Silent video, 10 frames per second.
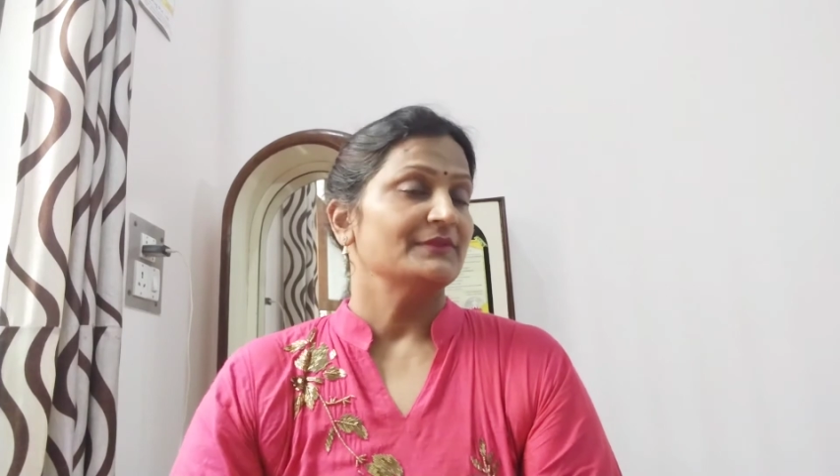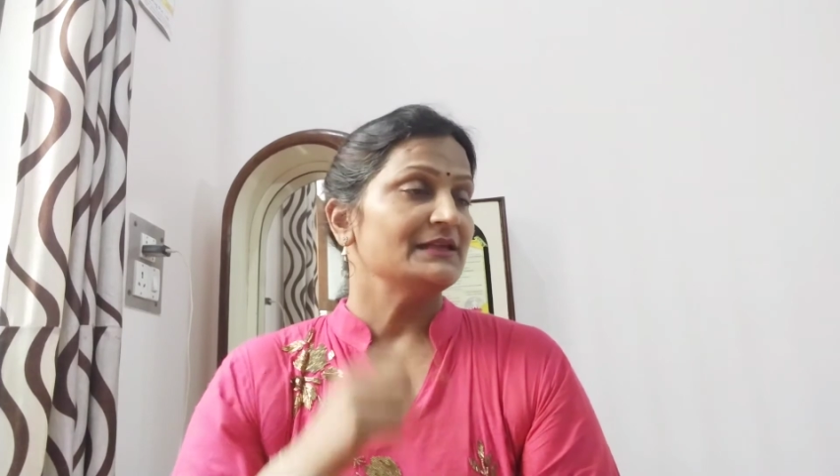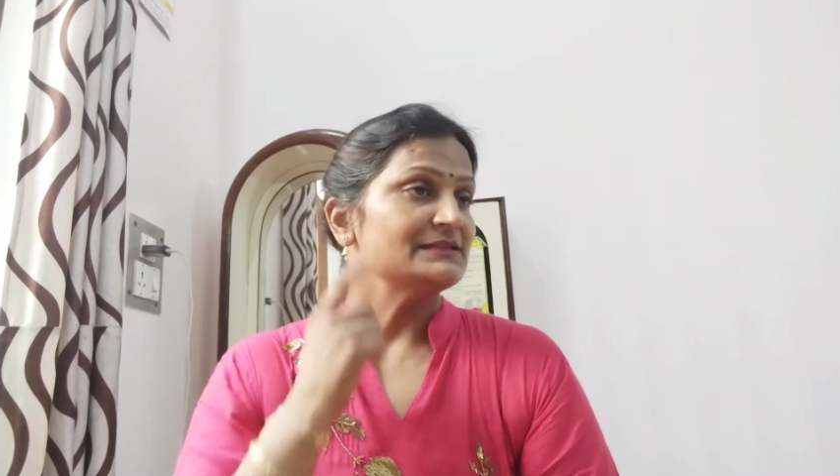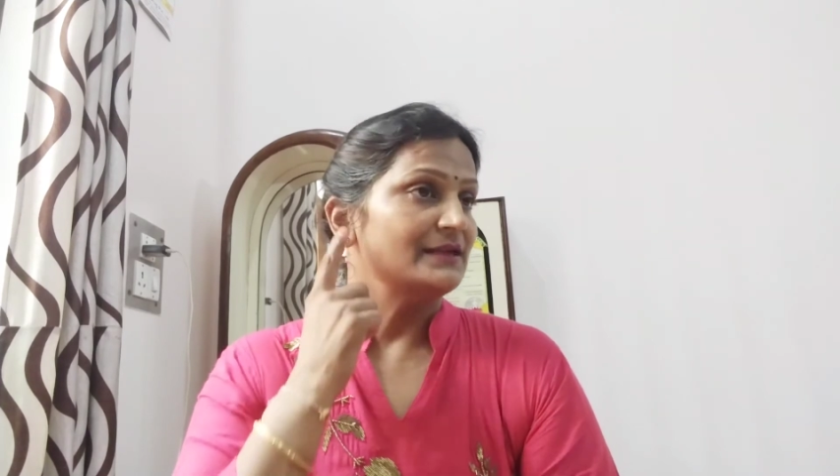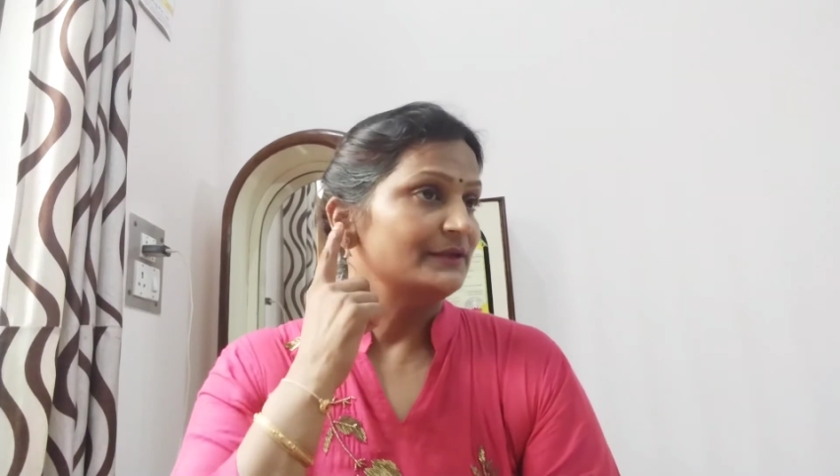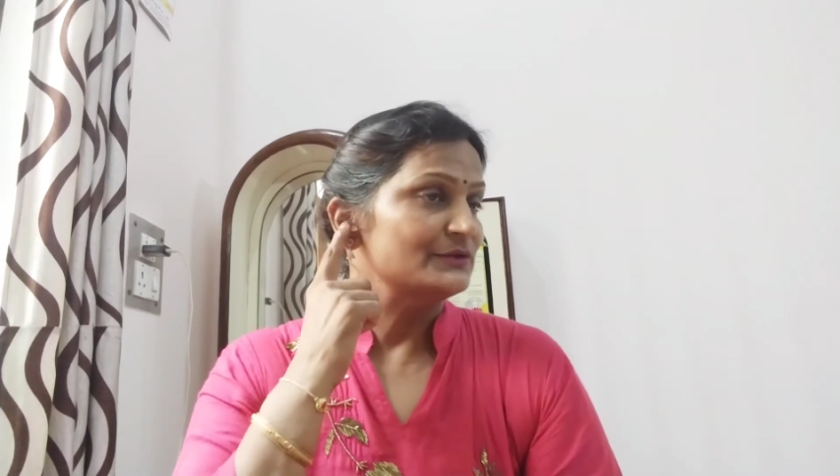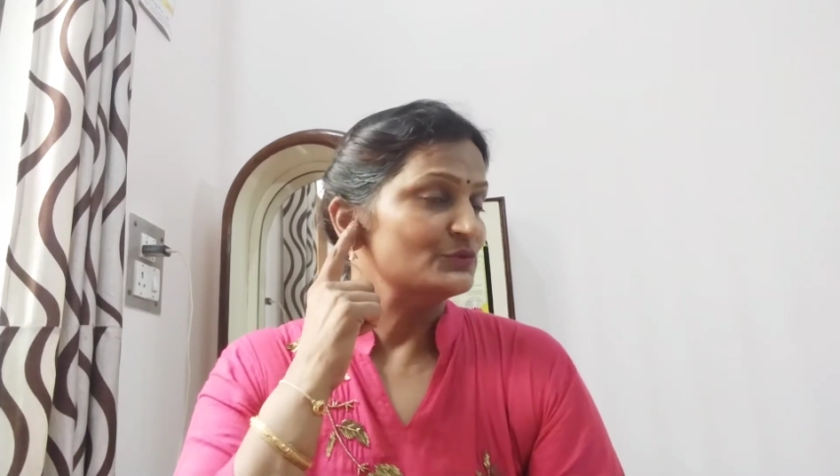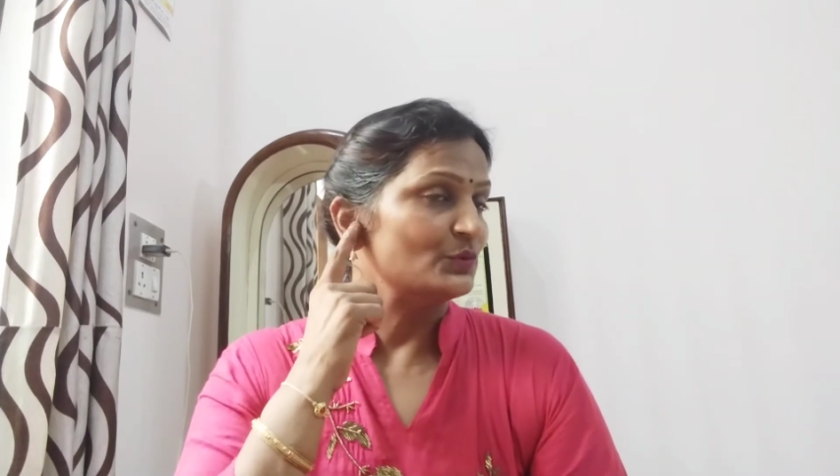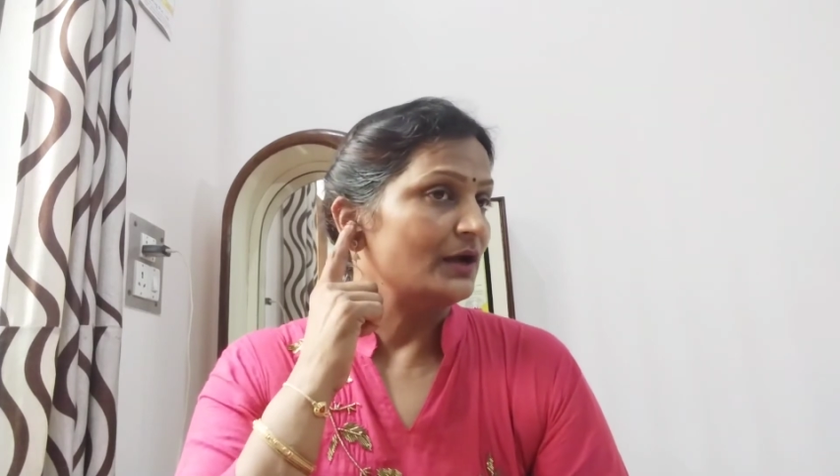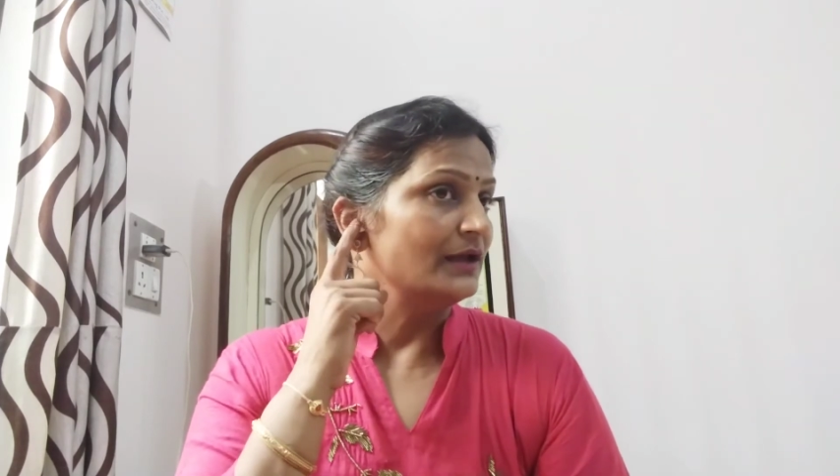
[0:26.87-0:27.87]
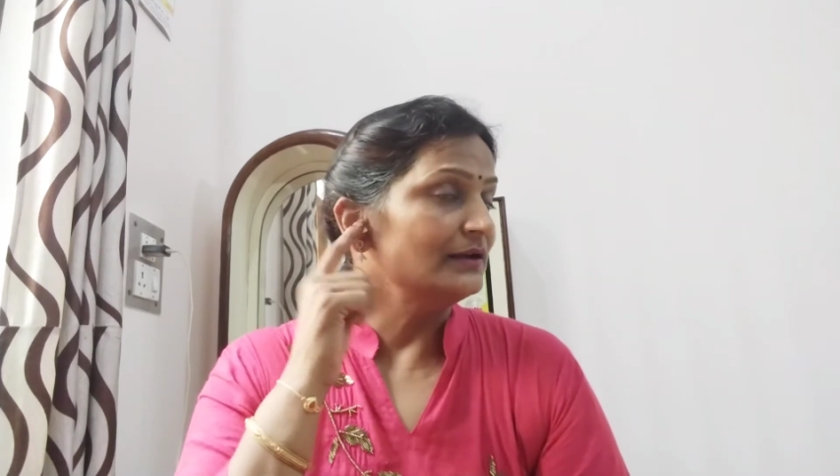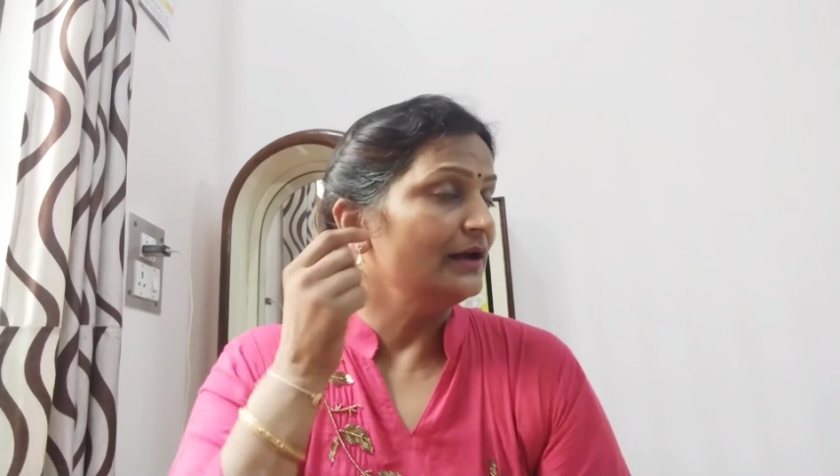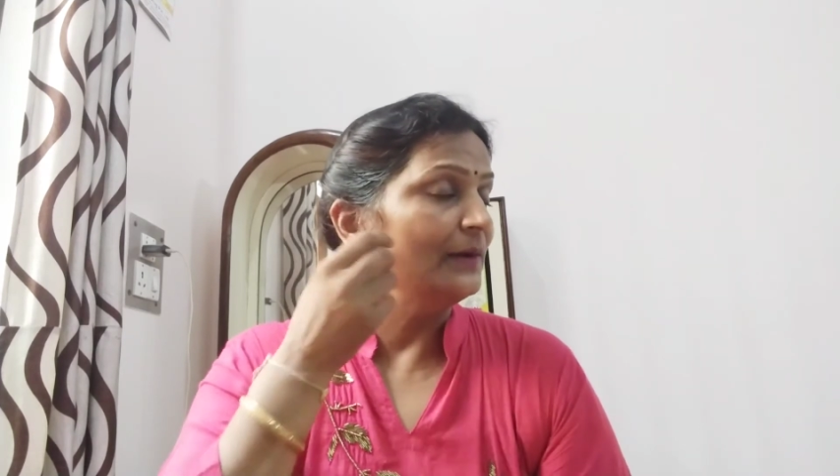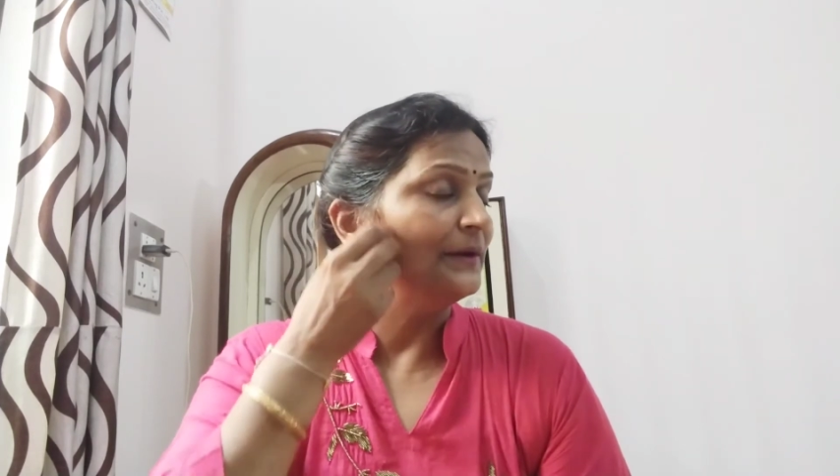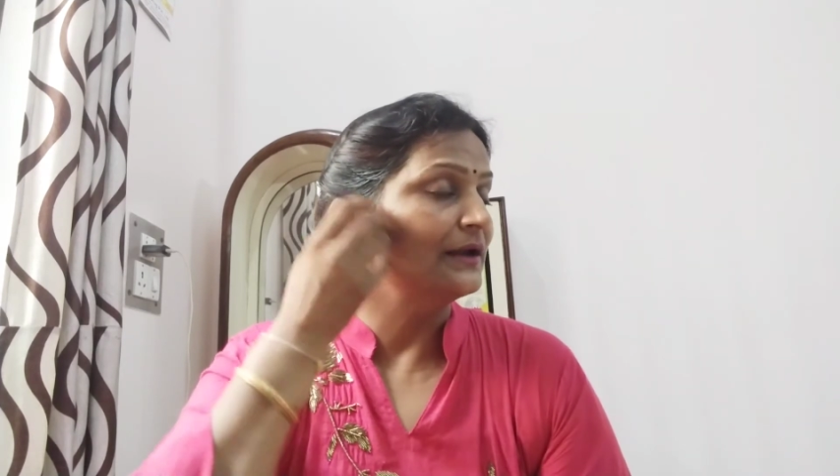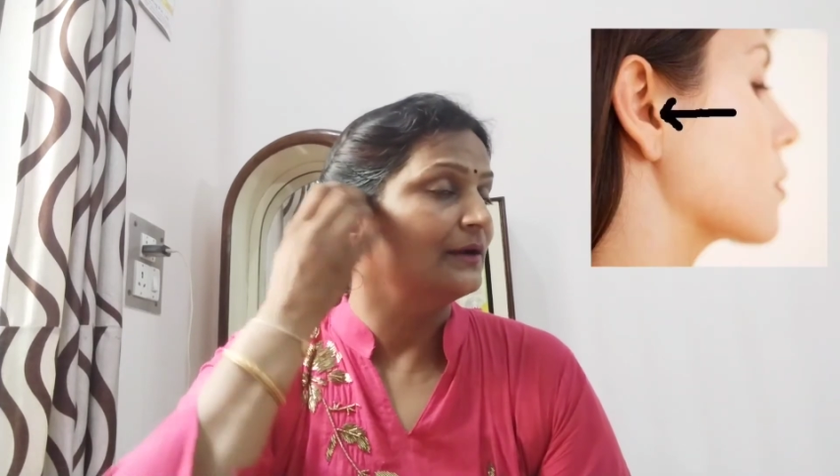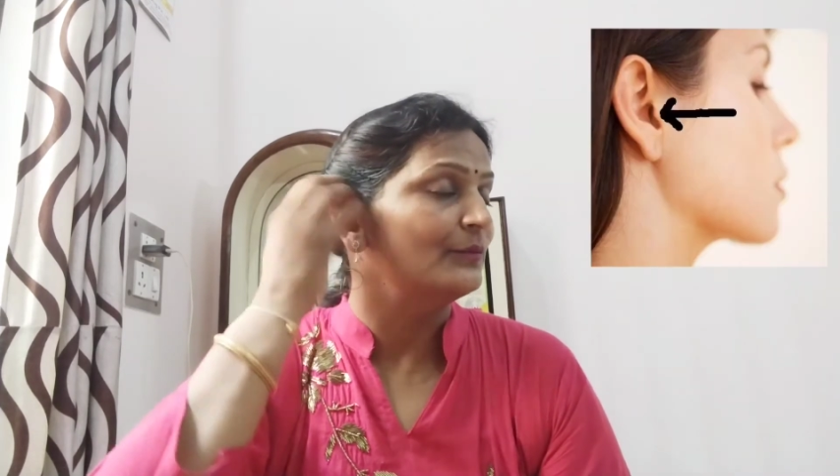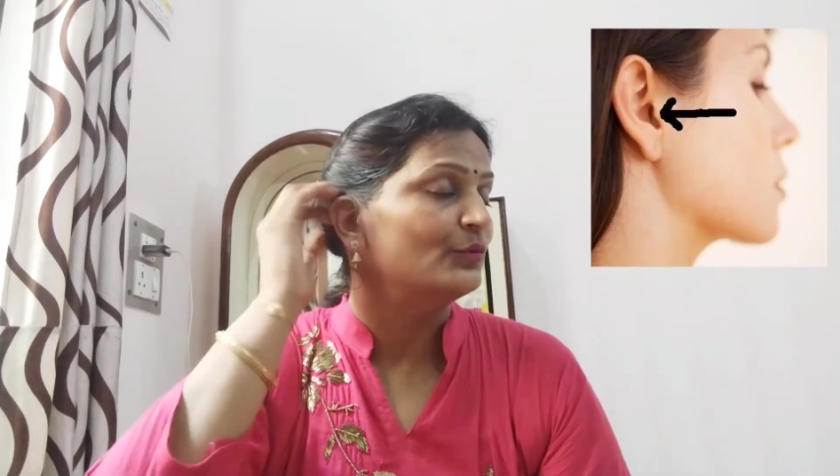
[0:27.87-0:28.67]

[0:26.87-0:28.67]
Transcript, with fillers: तीसरा ये जो कान का हमारा